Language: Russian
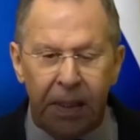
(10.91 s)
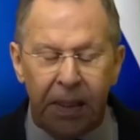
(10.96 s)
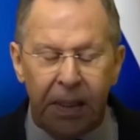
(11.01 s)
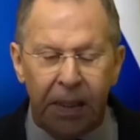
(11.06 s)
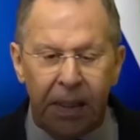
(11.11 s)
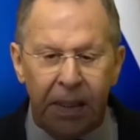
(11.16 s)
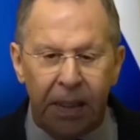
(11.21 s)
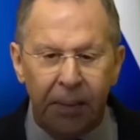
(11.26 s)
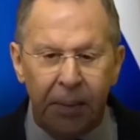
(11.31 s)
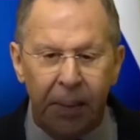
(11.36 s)

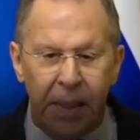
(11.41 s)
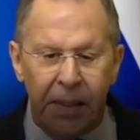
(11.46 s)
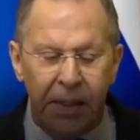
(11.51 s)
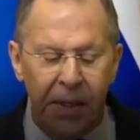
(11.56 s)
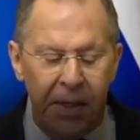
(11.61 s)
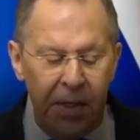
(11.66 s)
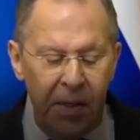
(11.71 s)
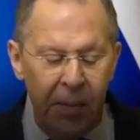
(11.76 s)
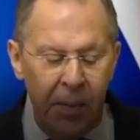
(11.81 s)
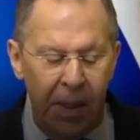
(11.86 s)
А, по
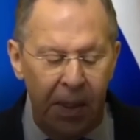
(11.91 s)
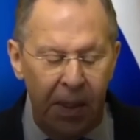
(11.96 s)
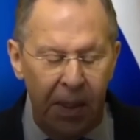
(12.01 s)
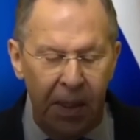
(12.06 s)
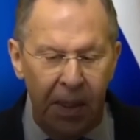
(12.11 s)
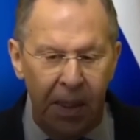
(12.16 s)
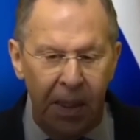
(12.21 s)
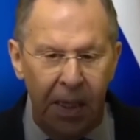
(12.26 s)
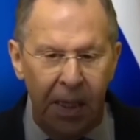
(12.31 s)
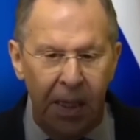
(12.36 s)
крайней
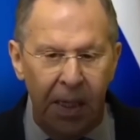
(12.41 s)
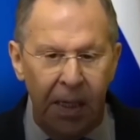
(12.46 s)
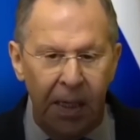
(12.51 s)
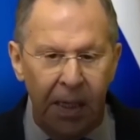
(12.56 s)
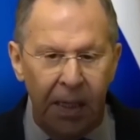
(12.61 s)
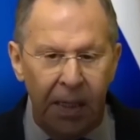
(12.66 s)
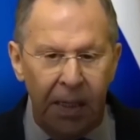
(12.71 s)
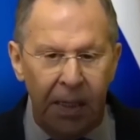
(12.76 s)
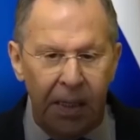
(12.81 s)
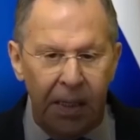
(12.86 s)
мере,
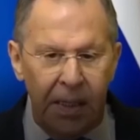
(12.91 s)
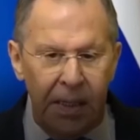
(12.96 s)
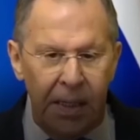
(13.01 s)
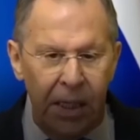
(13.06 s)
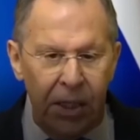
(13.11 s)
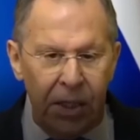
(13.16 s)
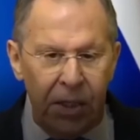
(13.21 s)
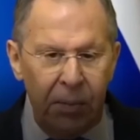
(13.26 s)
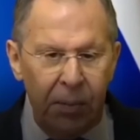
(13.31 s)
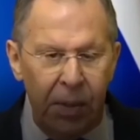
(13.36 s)

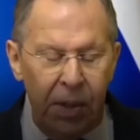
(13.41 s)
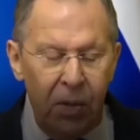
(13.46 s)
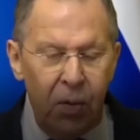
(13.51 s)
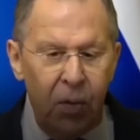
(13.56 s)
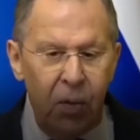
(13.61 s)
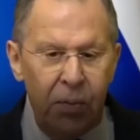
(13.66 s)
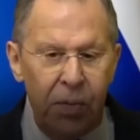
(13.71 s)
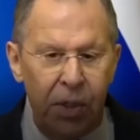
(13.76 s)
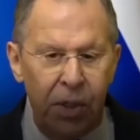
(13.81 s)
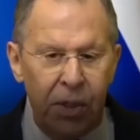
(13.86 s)
наши
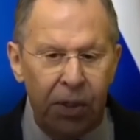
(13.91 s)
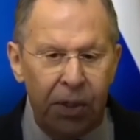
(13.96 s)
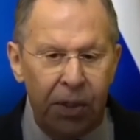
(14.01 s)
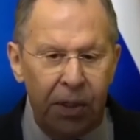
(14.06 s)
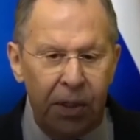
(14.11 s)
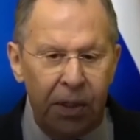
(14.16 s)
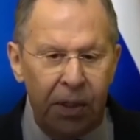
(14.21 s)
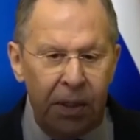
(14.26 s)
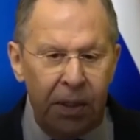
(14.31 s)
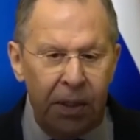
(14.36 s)

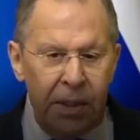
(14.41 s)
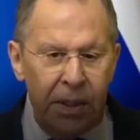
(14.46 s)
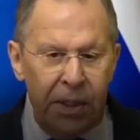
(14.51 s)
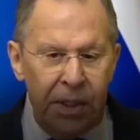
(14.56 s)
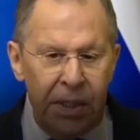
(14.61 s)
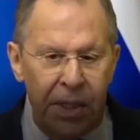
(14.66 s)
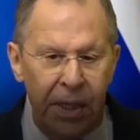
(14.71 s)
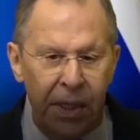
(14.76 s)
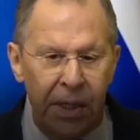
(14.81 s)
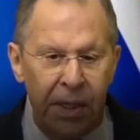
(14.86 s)
подробнейшие
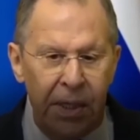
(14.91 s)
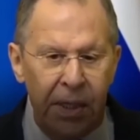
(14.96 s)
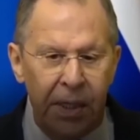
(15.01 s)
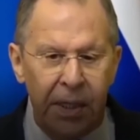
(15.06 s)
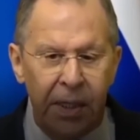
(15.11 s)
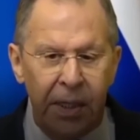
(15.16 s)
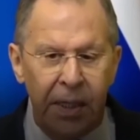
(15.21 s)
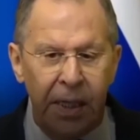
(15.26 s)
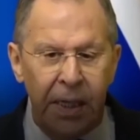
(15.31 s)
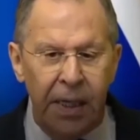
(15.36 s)

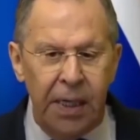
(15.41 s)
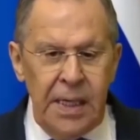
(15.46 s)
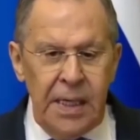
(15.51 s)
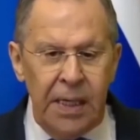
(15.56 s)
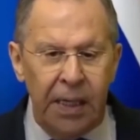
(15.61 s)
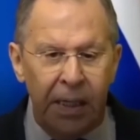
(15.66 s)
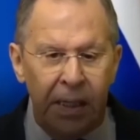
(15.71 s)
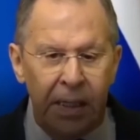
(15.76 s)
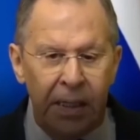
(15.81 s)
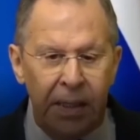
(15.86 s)
разъяснения,
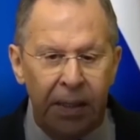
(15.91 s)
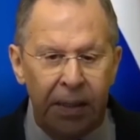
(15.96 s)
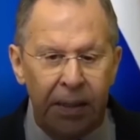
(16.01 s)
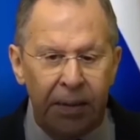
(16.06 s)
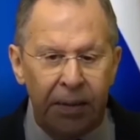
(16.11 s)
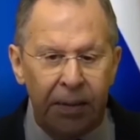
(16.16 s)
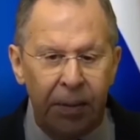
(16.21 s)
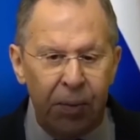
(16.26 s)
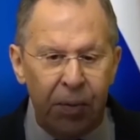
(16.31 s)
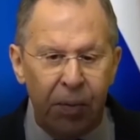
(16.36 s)

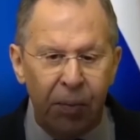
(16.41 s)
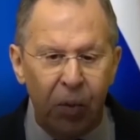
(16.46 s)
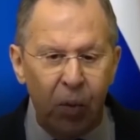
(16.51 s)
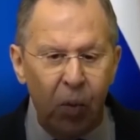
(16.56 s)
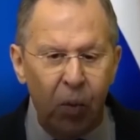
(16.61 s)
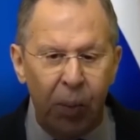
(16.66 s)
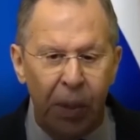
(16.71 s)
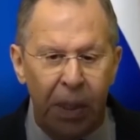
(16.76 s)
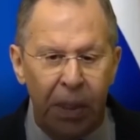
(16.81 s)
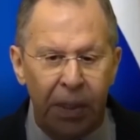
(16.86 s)
в
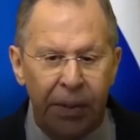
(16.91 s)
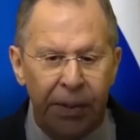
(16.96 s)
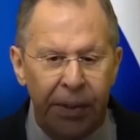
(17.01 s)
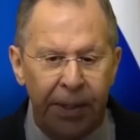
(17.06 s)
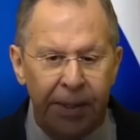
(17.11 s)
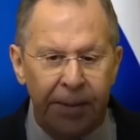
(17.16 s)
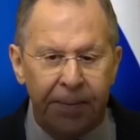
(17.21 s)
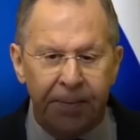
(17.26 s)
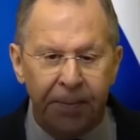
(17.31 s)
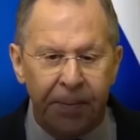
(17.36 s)
общем-то, упали
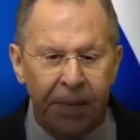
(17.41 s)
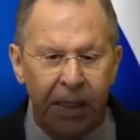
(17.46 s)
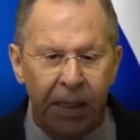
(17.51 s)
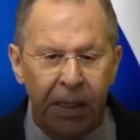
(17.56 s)
на